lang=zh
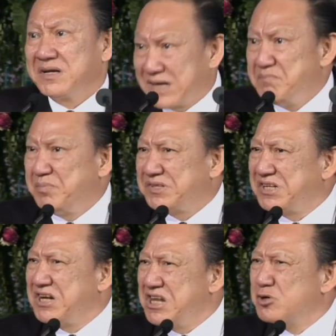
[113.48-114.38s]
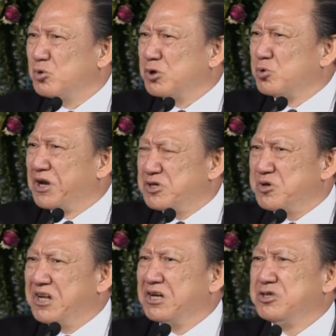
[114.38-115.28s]
更不是你所说的
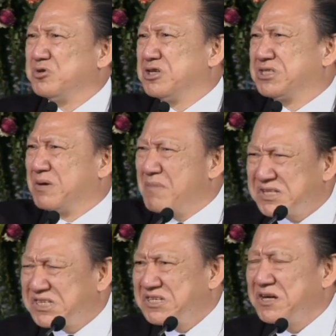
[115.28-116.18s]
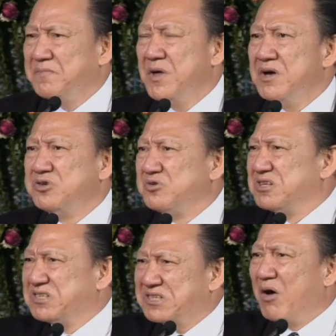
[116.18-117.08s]
全能就是什么事情就是
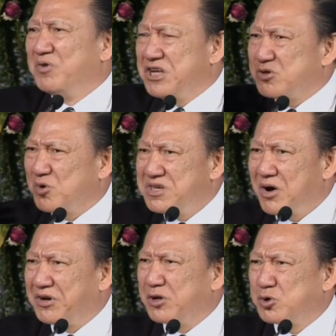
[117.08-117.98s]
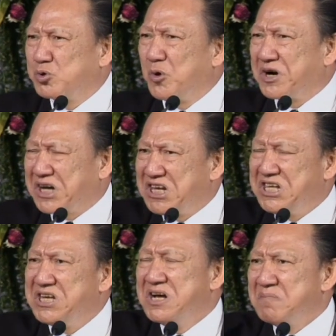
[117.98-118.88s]
照你所要的做给
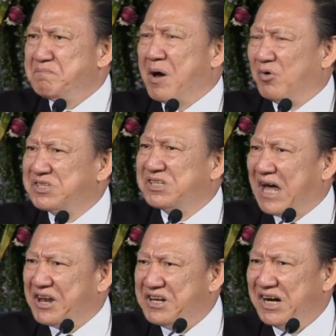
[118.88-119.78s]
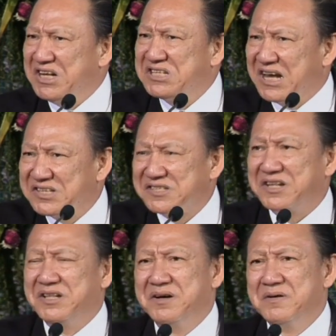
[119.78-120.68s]
你，表示他的能力才是
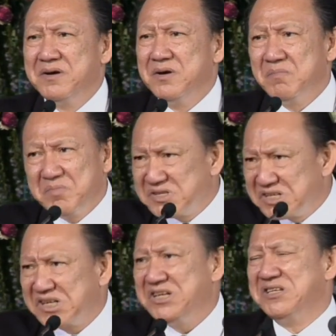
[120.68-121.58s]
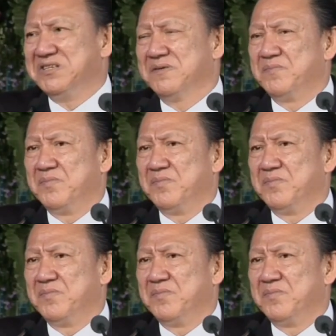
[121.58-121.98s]
真的，不是这个意思。